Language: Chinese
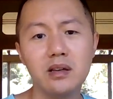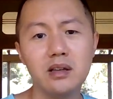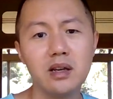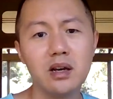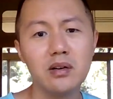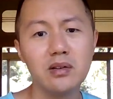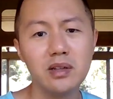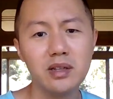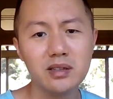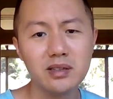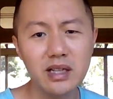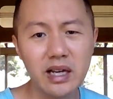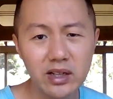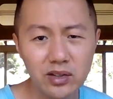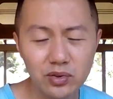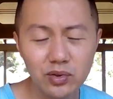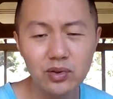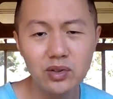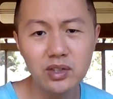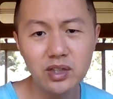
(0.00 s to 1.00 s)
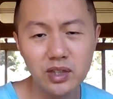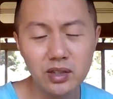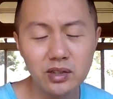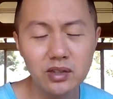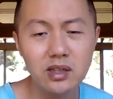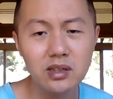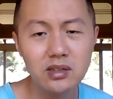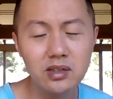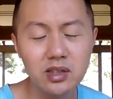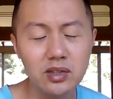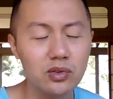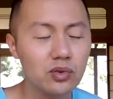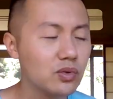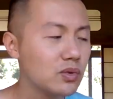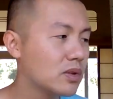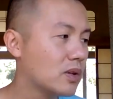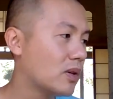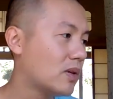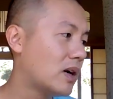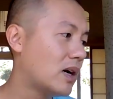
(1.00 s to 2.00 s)
然后你再去行政起
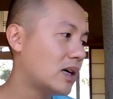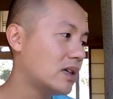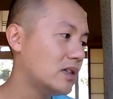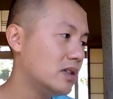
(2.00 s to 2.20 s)
诉的话，